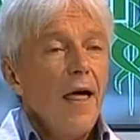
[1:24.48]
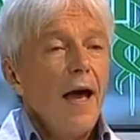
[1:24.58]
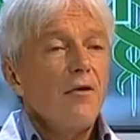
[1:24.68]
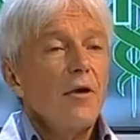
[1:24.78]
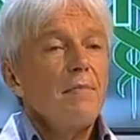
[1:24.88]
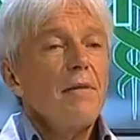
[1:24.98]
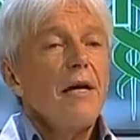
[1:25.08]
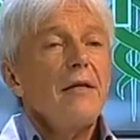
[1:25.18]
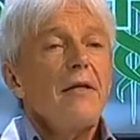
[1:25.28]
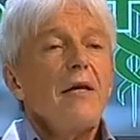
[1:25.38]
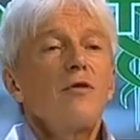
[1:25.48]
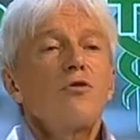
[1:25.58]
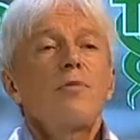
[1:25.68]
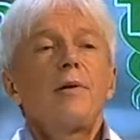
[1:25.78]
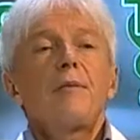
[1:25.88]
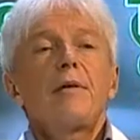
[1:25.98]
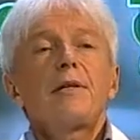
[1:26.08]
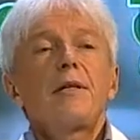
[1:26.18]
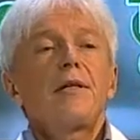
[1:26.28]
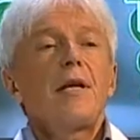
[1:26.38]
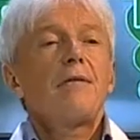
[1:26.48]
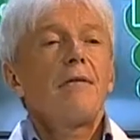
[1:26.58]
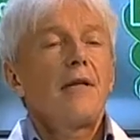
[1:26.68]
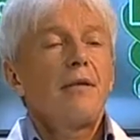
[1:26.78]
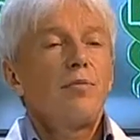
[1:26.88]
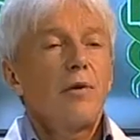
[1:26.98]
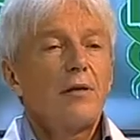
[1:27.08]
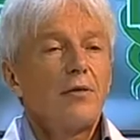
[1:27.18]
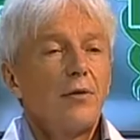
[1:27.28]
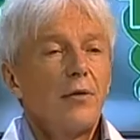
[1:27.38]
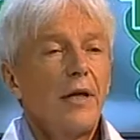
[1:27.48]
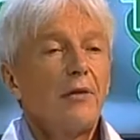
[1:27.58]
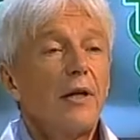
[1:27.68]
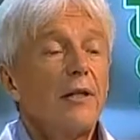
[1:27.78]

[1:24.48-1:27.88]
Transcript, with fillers: Allora, mi hai chiesto prima se serve la depurazione. Allora, sì. la